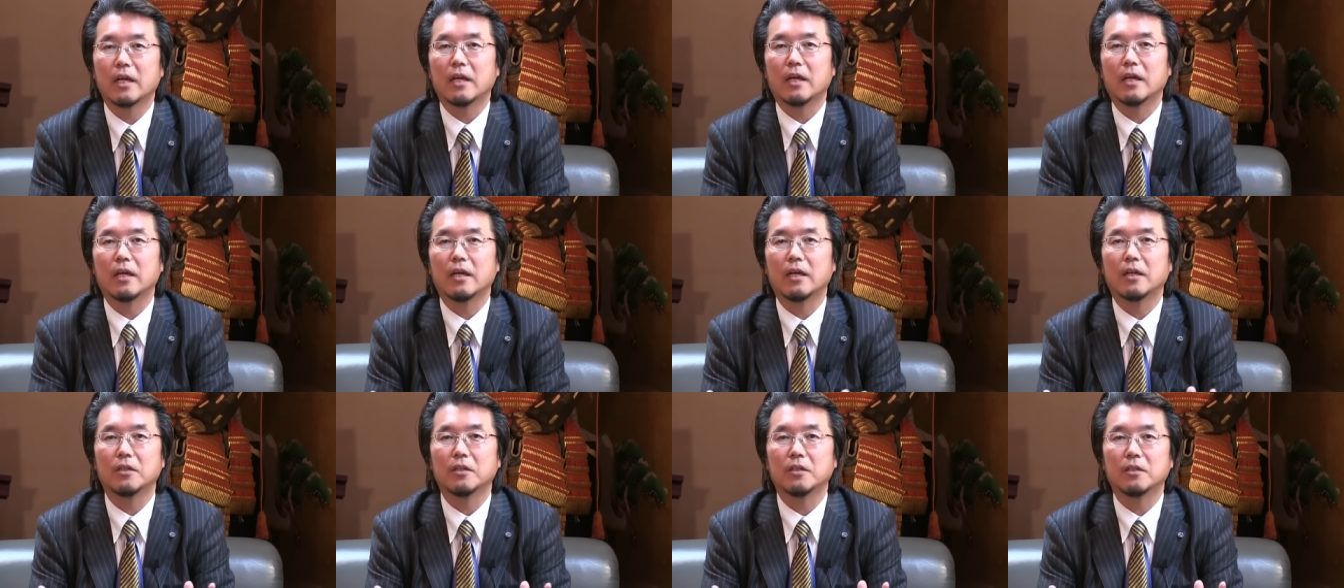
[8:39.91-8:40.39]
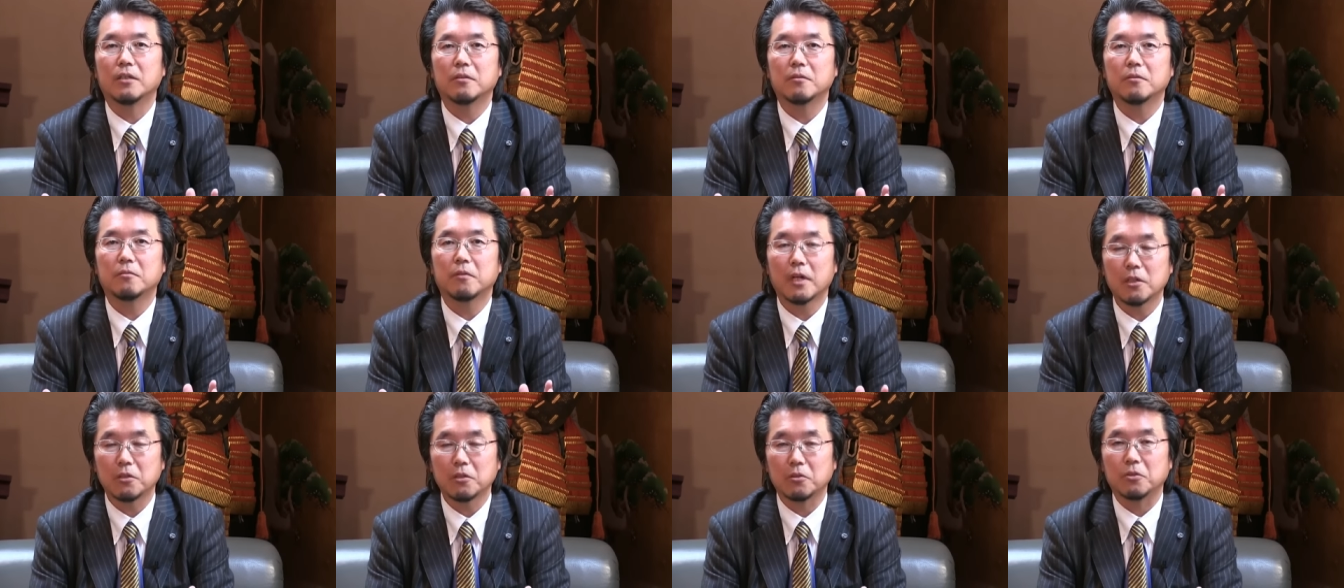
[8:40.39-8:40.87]
えー、い
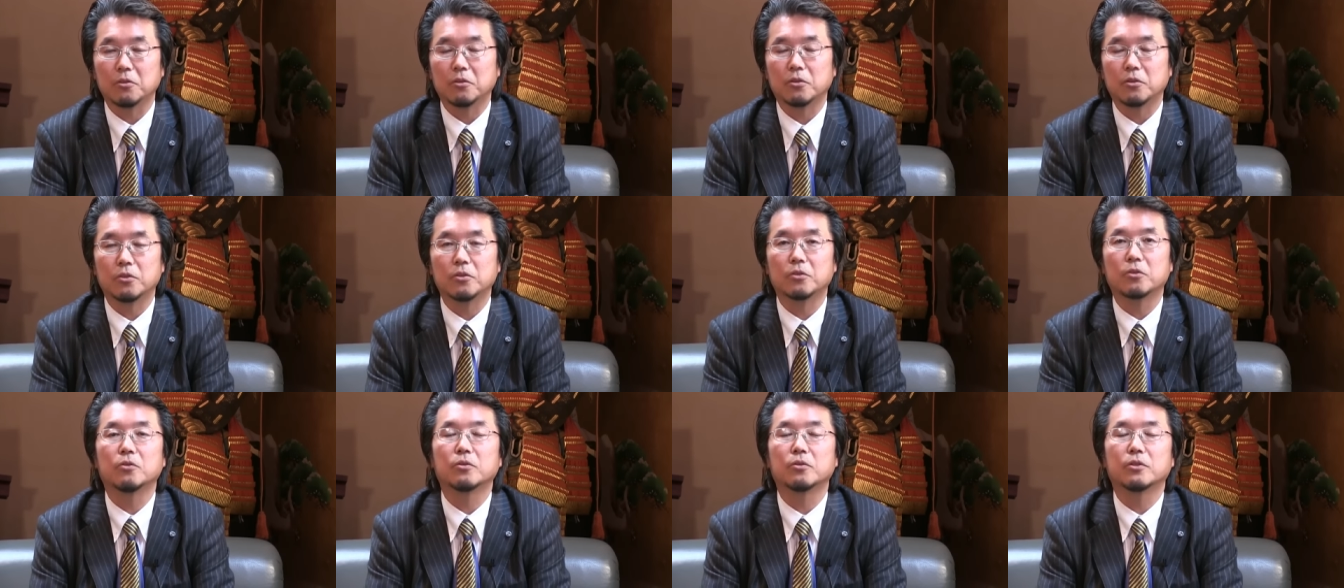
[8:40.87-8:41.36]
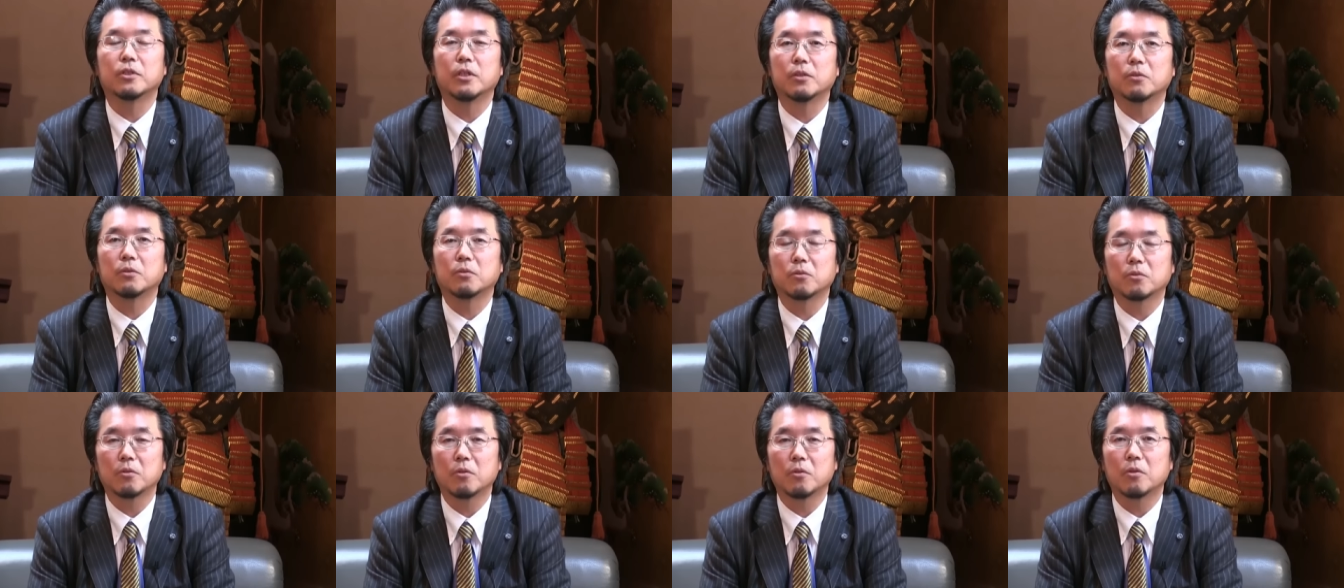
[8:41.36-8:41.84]
わゆる宗教政
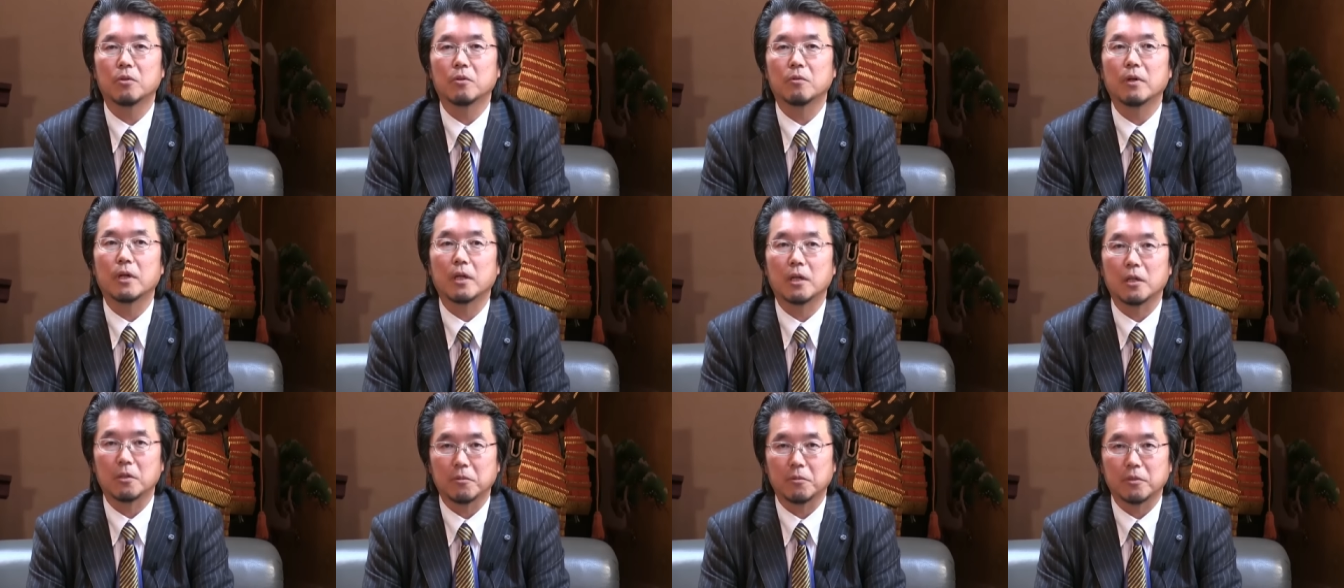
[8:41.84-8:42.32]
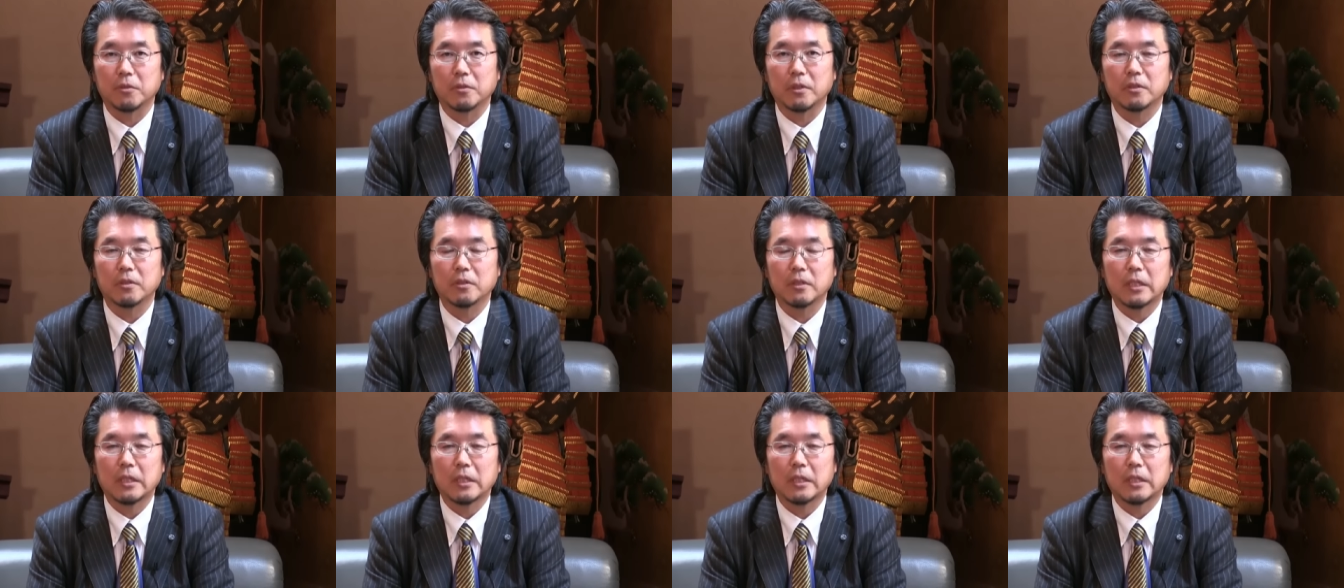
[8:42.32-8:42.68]
党と言われるものです。